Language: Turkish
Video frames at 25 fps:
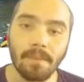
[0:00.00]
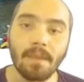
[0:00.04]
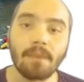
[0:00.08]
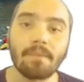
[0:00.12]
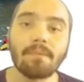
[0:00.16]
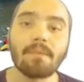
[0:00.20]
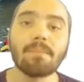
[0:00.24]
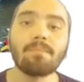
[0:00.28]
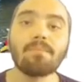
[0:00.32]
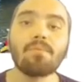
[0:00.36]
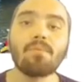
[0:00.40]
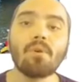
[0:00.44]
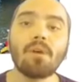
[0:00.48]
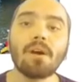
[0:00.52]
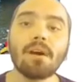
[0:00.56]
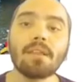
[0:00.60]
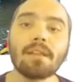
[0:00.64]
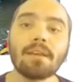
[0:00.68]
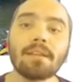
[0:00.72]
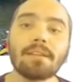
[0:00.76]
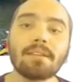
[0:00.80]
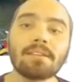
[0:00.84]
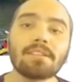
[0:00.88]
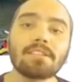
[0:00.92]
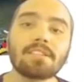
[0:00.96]
ve bu
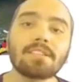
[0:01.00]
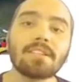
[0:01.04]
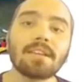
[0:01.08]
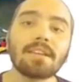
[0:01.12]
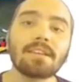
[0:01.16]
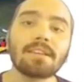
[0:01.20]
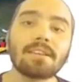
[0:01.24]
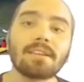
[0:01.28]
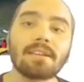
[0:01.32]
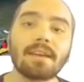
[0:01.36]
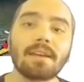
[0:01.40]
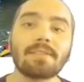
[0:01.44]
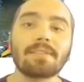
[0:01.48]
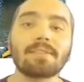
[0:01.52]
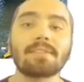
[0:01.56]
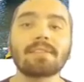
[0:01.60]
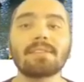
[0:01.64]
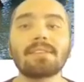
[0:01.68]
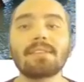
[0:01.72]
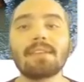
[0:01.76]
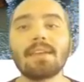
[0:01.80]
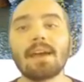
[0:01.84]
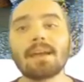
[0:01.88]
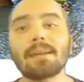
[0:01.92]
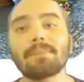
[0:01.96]
alan içine giren
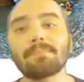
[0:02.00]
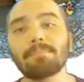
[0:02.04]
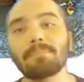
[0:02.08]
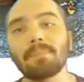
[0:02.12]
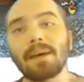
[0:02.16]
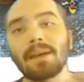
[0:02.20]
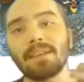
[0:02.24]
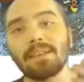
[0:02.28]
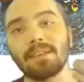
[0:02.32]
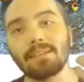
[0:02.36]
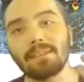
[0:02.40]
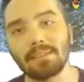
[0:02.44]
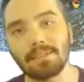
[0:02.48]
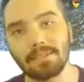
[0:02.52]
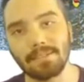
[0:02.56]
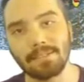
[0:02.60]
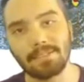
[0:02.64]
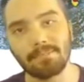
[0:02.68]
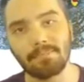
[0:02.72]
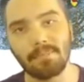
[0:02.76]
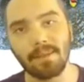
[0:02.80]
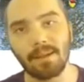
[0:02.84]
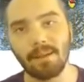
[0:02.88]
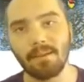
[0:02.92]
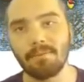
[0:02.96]
diğer manyetik
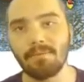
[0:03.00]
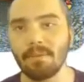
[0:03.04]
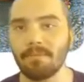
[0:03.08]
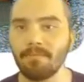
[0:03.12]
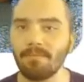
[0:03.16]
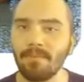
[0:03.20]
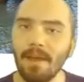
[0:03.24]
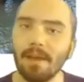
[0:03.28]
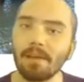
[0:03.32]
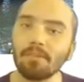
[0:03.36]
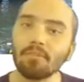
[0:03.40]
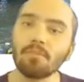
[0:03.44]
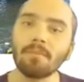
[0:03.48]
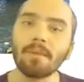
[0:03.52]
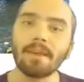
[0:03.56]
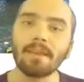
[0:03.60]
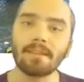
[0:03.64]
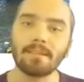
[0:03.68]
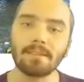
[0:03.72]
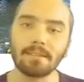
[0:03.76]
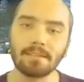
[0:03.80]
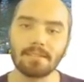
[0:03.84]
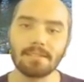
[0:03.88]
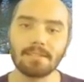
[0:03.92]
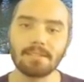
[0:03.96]
cisimlere ve
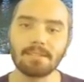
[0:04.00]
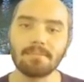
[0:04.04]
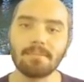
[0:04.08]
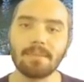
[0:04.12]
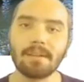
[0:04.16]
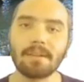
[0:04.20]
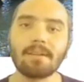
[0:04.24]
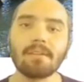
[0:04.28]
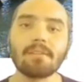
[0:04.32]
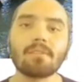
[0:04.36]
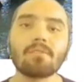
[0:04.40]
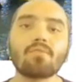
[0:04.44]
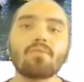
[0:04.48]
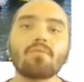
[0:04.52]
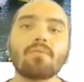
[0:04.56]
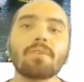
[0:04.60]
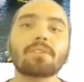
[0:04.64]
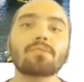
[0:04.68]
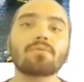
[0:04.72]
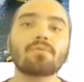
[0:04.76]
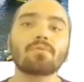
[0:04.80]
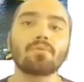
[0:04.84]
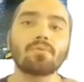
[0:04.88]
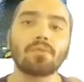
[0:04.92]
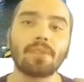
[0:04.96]
ferromanyetik cisimlere
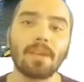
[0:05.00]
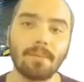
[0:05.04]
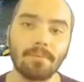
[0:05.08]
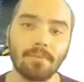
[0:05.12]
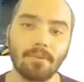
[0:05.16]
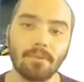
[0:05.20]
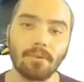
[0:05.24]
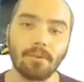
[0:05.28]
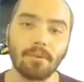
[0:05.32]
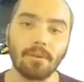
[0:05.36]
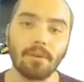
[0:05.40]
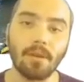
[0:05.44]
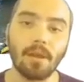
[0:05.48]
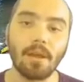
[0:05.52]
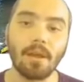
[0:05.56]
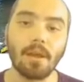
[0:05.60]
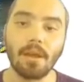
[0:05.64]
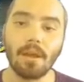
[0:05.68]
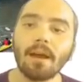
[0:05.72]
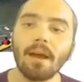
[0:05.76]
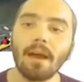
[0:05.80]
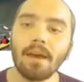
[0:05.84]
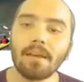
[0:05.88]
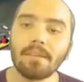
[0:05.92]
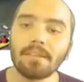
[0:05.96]
kuvvet uygulayabiliyor.
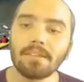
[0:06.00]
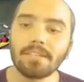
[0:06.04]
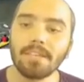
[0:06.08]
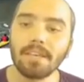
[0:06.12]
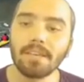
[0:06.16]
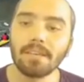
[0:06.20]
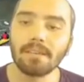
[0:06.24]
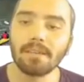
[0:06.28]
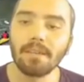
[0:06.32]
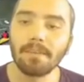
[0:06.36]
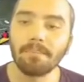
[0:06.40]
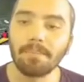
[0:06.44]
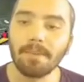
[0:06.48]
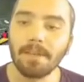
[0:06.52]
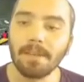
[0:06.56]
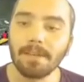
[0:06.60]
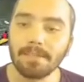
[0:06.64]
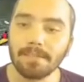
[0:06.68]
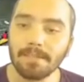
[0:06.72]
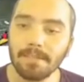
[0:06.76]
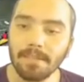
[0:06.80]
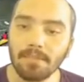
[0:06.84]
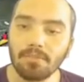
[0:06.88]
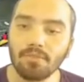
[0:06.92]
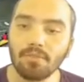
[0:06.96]
Aynı şekilde
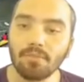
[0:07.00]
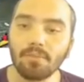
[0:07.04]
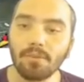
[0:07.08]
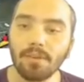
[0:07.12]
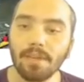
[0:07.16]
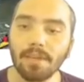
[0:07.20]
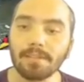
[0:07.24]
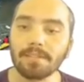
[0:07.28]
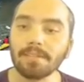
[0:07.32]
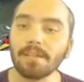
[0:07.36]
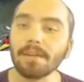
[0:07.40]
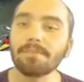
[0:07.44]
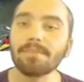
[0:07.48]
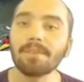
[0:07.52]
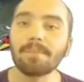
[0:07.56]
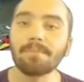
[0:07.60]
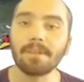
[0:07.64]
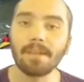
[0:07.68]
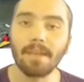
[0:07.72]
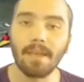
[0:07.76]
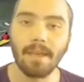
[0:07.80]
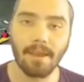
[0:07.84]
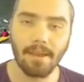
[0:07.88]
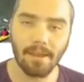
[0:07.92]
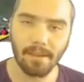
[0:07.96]
plastik çubuk etrafında
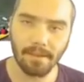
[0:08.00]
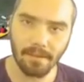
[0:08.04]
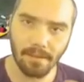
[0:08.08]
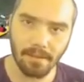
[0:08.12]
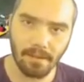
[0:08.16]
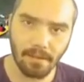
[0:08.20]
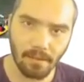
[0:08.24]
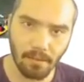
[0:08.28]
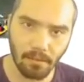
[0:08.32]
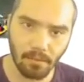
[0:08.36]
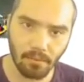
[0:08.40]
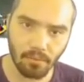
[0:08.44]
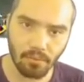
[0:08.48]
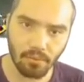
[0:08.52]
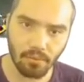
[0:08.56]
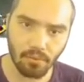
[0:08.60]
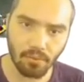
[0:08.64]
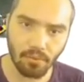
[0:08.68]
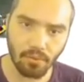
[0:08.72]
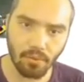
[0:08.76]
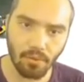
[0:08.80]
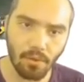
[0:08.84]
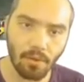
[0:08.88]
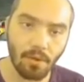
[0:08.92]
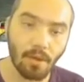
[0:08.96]
bir elektrik alan
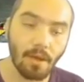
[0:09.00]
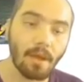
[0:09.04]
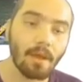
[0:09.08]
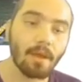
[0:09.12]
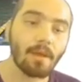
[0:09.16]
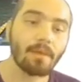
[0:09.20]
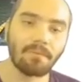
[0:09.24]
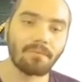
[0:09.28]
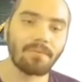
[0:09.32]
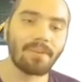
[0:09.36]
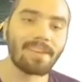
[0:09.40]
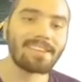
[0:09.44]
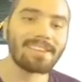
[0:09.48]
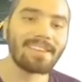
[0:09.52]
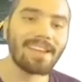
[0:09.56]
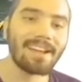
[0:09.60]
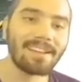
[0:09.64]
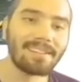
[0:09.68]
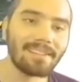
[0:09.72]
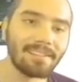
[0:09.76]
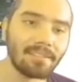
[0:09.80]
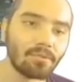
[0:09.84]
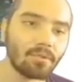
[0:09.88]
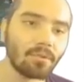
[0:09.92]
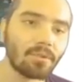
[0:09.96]
oluşturuyor ve
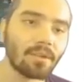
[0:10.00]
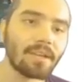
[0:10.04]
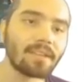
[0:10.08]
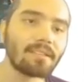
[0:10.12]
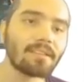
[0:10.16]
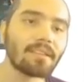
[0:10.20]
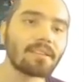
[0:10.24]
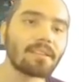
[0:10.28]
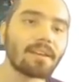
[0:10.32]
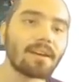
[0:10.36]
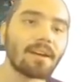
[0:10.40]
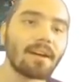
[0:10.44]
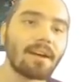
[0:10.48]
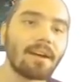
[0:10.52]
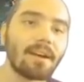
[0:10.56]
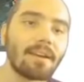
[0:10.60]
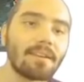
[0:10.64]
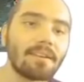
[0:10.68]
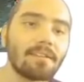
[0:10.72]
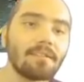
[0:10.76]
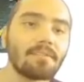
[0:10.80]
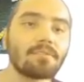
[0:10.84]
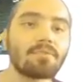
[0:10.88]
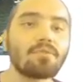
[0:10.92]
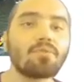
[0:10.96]
gelgit olayında da
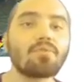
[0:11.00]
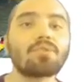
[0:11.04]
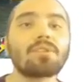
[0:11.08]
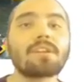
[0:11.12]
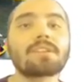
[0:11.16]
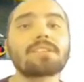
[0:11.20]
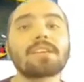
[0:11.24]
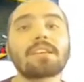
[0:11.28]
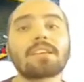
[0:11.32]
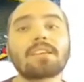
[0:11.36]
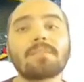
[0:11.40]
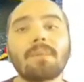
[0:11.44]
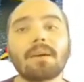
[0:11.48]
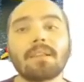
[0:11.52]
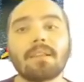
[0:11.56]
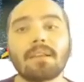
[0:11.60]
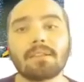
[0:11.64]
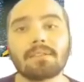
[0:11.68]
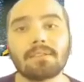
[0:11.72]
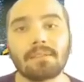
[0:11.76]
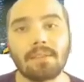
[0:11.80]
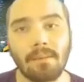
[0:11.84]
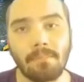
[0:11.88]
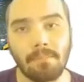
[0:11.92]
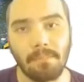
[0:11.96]
ayın kütle çekim
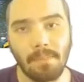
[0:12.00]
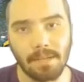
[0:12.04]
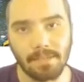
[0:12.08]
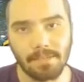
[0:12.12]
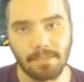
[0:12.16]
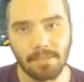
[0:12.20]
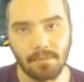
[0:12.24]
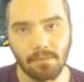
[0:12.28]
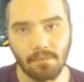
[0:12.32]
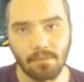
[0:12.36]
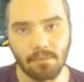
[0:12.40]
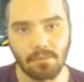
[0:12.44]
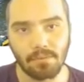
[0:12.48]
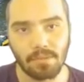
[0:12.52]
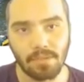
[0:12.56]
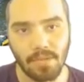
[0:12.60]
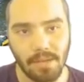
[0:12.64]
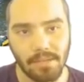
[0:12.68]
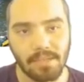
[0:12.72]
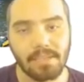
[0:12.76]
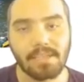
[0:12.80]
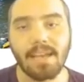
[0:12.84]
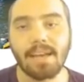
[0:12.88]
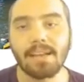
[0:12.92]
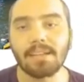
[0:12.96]
alanından bahsediyoruz.
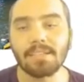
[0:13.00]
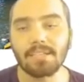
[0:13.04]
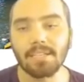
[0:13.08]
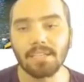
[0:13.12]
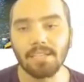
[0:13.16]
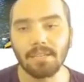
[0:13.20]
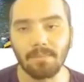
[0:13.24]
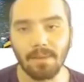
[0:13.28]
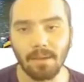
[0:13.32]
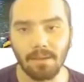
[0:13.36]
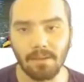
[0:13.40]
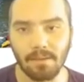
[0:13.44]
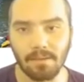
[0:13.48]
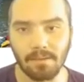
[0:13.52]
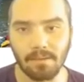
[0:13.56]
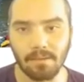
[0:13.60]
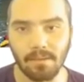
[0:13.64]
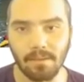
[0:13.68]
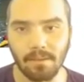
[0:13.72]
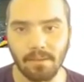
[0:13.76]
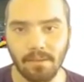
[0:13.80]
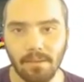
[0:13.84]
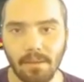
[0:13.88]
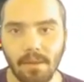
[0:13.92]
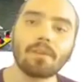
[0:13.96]
Yani yer çekimi
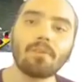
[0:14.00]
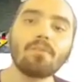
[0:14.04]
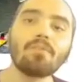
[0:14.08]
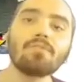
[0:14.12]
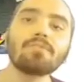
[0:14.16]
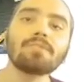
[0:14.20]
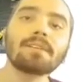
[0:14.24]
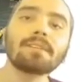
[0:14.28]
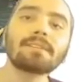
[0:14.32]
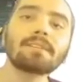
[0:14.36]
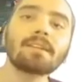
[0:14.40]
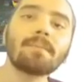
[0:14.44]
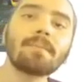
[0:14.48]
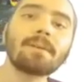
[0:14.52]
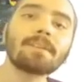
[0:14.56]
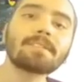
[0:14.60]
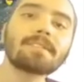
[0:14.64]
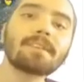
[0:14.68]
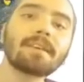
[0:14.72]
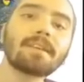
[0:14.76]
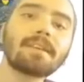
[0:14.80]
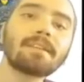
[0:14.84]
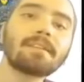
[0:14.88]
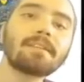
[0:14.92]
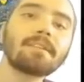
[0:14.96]
alanından. O yüzden temas
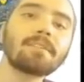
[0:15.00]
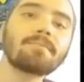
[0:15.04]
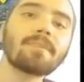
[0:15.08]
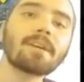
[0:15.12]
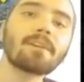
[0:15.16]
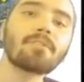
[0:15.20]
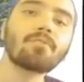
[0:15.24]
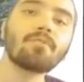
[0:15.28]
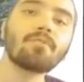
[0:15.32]
gerektirmeyen